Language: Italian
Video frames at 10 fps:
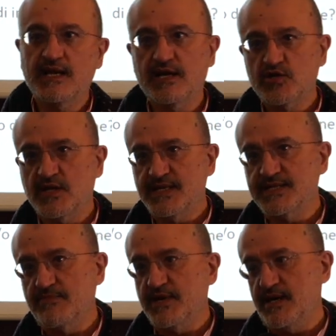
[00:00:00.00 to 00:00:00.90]
la scienza
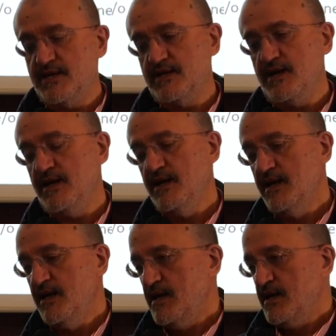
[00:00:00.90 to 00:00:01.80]
aperta.
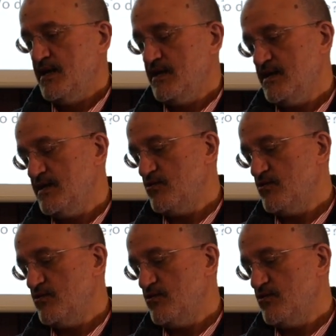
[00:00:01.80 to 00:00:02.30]
Eh,